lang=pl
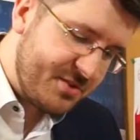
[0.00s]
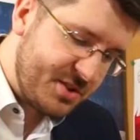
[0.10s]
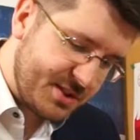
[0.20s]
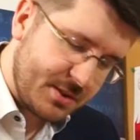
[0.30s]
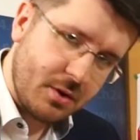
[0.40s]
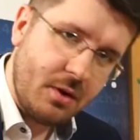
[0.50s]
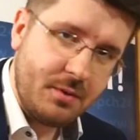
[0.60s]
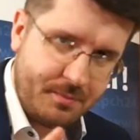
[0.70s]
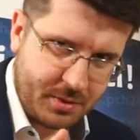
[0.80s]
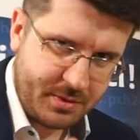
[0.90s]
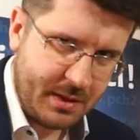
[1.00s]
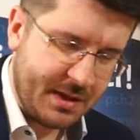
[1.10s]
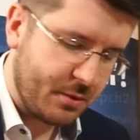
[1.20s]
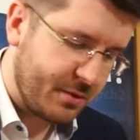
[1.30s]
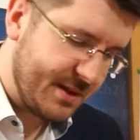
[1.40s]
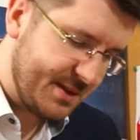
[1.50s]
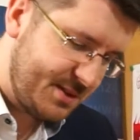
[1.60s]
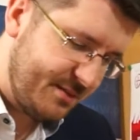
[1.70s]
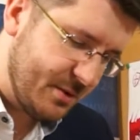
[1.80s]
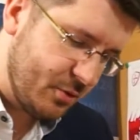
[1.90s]
wszystko pod
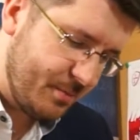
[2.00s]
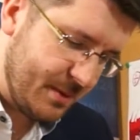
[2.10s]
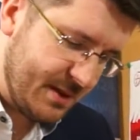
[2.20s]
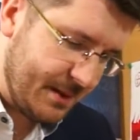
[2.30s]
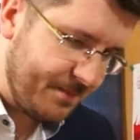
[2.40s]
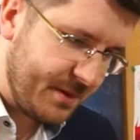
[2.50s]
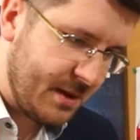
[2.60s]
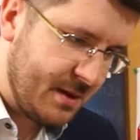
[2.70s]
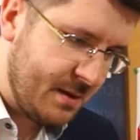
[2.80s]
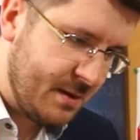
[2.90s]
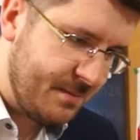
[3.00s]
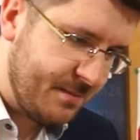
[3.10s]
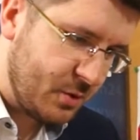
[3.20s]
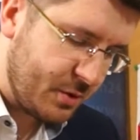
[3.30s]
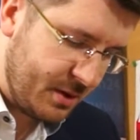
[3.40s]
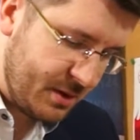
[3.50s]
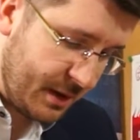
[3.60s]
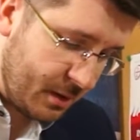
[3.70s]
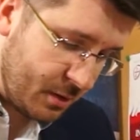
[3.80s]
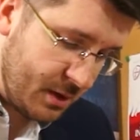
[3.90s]
adhortacji według pana
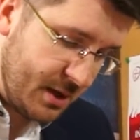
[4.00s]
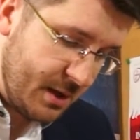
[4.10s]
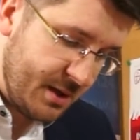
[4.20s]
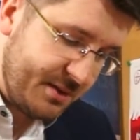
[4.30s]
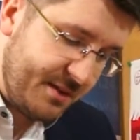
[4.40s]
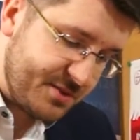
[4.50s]
Tornieliego, nie